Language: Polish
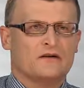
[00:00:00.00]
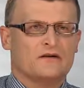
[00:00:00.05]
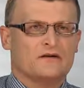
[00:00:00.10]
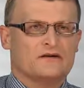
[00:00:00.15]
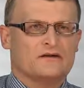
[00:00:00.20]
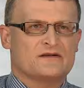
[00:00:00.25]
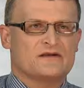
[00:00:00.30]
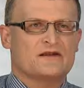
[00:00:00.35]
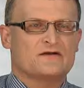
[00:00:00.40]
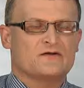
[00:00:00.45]

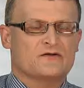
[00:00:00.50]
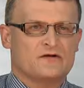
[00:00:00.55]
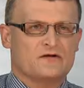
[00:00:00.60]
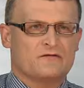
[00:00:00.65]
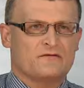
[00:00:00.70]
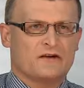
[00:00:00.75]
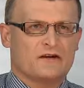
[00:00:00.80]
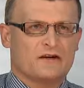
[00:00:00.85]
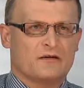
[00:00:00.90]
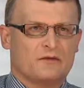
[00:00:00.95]
z
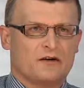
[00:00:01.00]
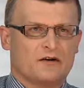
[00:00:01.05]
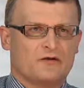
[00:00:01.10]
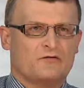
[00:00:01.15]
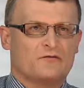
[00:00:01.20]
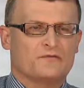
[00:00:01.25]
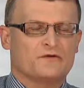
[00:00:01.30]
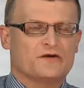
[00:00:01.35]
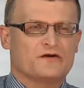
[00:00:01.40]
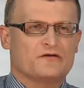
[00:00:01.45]
zastosowaniem
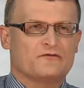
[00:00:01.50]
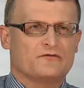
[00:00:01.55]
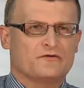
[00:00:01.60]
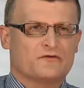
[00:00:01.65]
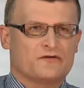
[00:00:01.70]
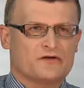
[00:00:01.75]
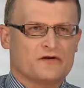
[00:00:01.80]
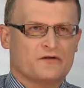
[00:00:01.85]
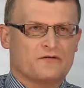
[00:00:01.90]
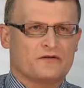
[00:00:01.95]
leków
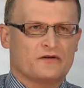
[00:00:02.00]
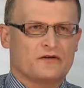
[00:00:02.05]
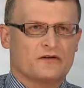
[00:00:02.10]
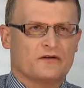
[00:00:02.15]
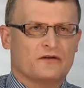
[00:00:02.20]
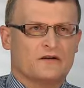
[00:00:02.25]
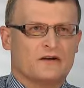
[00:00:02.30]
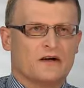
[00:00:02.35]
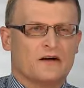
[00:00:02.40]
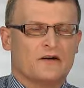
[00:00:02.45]
przeciwwirusowych.
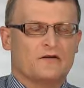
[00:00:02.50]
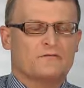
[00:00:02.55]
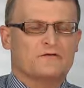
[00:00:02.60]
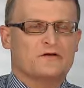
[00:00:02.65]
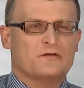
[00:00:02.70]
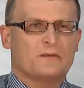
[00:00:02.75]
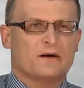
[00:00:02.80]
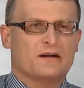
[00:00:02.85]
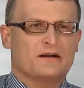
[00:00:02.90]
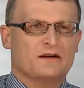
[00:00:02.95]
W
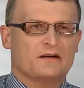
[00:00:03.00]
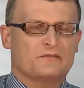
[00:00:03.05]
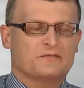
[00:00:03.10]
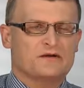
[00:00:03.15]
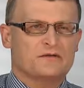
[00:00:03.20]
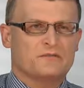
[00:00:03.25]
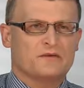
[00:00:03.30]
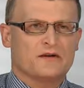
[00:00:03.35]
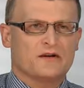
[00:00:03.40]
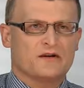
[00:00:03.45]
przypadkach
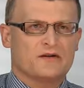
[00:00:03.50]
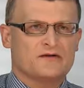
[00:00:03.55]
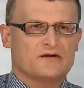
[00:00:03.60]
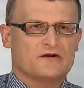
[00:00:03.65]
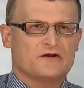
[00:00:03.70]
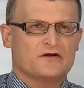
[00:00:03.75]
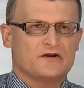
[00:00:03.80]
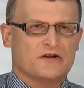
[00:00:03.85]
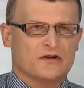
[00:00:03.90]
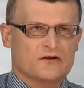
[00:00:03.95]

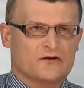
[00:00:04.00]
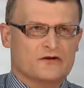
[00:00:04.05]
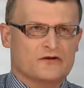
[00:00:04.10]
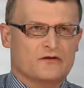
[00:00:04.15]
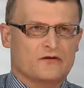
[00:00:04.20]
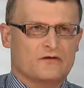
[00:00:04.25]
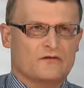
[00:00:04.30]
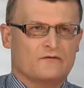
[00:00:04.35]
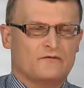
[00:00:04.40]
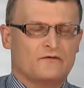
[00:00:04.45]
przebiegających
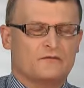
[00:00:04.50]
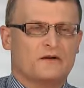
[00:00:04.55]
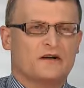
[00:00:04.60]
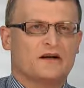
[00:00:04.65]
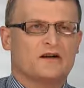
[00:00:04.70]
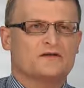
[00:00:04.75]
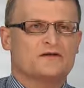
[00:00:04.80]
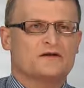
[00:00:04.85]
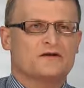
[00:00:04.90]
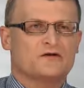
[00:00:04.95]
ciężko,
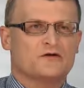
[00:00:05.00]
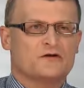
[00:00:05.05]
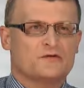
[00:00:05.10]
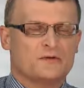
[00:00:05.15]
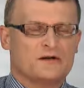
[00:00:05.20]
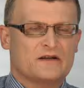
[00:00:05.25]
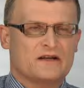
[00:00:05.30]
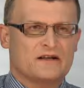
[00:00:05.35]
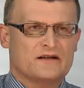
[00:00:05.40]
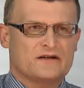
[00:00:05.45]
wymagających
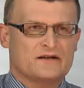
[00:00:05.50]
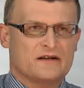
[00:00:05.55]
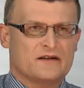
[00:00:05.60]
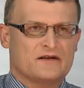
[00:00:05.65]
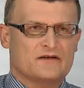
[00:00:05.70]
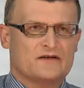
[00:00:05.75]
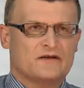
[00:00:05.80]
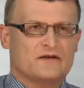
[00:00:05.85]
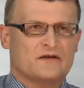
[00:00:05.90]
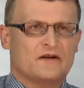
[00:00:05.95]

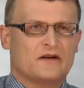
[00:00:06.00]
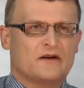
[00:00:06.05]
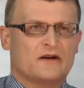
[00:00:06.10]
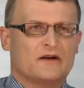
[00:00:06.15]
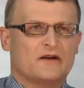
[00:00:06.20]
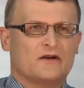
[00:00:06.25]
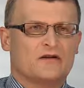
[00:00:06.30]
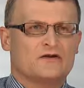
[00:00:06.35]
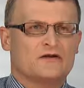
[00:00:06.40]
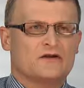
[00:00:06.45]
hospitalizacji,
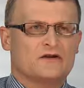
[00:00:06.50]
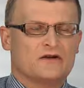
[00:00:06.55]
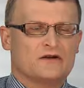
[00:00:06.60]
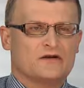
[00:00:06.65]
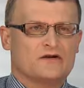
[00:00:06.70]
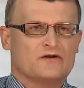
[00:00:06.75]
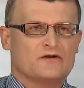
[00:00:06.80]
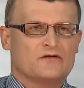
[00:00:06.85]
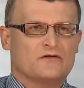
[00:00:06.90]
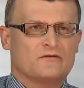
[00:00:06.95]
czy
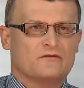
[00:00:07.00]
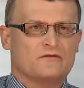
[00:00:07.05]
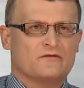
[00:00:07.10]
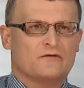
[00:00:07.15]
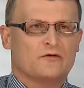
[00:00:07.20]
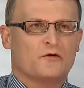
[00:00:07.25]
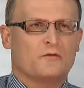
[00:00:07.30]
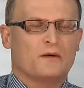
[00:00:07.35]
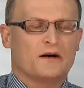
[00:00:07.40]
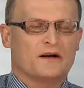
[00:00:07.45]
też w
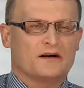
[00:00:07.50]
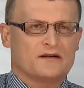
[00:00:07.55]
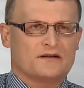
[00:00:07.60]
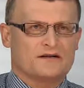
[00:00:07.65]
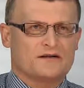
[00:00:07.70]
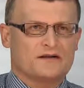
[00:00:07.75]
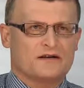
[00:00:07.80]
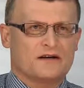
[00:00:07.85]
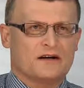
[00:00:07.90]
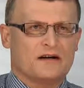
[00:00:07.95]
grupach
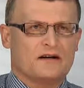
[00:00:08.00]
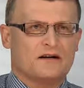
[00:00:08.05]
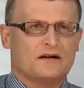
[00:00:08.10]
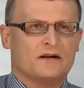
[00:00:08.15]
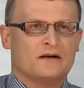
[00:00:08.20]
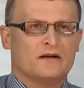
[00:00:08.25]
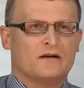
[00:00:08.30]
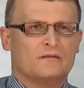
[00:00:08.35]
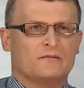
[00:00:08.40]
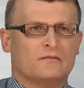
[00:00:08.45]
ryzyka,
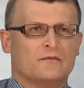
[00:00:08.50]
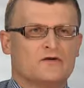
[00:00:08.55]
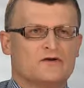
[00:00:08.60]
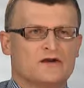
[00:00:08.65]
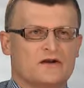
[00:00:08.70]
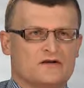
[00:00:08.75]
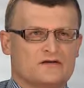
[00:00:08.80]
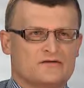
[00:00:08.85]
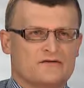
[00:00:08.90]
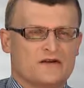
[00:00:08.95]

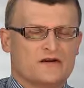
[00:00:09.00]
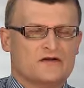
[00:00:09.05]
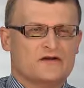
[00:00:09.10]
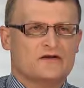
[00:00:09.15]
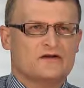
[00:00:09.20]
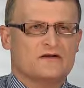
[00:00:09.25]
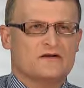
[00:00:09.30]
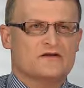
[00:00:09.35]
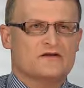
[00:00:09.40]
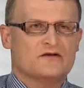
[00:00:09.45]
można
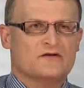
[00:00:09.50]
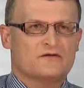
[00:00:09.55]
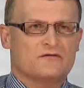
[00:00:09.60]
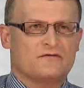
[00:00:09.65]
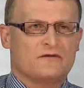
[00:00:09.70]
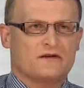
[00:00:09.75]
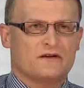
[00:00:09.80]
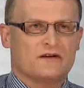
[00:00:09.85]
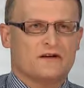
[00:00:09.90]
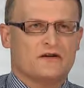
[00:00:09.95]
rozważyć
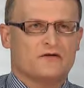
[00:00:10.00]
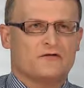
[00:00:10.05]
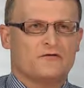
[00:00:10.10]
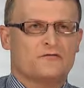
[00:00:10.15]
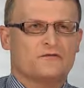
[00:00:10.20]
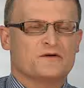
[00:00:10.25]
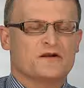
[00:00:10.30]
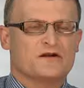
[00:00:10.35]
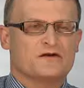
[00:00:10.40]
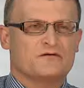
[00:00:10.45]
zastosowanie
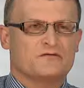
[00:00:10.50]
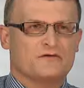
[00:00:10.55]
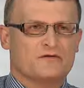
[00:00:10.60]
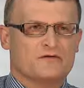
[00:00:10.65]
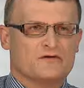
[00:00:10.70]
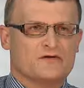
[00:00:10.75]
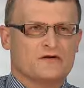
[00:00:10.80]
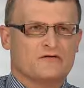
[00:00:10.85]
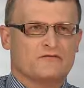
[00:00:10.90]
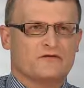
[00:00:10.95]
leków
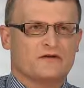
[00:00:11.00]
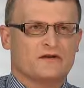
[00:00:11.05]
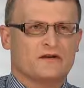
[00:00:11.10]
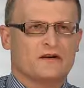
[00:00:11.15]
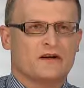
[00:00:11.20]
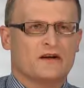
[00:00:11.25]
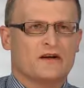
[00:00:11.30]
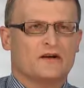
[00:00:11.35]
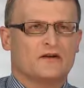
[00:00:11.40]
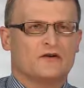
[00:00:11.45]

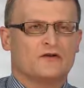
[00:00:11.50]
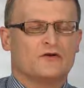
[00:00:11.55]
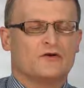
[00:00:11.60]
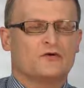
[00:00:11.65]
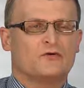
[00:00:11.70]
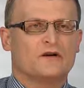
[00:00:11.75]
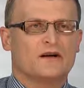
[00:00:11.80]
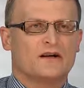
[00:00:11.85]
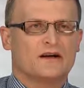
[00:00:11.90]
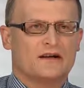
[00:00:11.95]
przeciwwirusowych
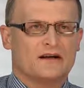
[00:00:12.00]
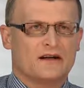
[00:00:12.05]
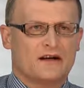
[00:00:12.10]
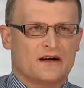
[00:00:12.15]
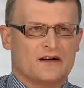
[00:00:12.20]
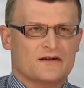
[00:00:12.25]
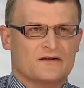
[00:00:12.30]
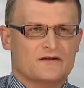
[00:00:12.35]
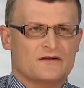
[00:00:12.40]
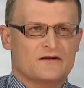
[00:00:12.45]
drugiej
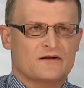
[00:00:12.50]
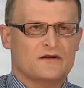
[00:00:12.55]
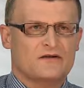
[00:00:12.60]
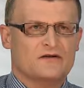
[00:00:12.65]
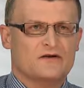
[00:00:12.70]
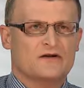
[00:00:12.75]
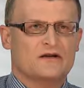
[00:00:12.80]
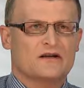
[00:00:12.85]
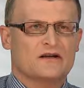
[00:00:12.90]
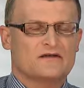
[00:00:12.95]
generacji,
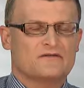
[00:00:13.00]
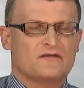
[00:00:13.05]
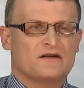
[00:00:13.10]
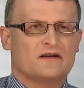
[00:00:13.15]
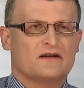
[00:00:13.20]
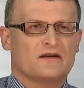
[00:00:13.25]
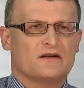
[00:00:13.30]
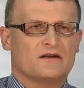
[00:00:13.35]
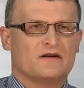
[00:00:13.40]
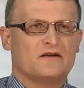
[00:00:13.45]
czyli
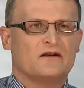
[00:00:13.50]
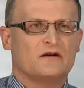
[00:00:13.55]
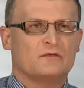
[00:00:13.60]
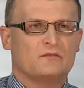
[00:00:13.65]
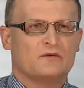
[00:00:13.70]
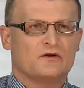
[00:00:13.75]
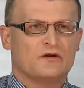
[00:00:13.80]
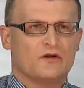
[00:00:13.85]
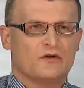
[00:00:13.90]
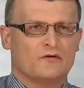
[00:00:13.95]
tzw. Tak
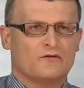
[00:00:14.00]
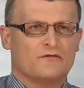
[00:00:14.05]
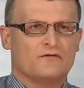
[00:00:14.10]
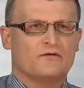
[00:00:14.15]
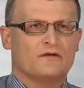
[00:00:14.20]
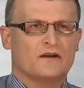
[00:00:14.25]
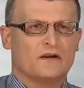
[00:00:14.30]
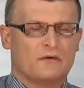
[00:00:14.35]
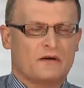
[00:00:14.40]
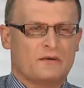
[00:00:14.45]

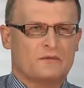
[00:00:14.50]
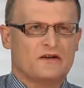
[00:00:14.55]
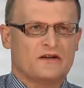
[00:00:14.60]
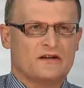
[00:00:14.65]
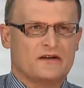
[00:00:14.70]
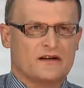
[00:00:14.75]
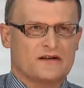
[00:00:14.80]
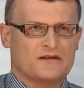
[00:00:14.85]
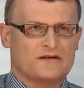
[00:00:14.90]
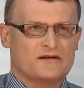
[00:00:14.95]
inhibitorów
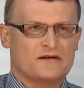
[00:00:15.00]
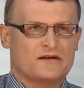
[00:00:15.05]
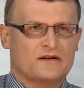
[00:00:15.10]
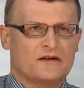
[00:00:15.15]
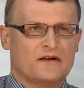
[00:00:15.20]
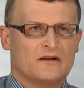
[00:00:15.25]
neuraminidaz.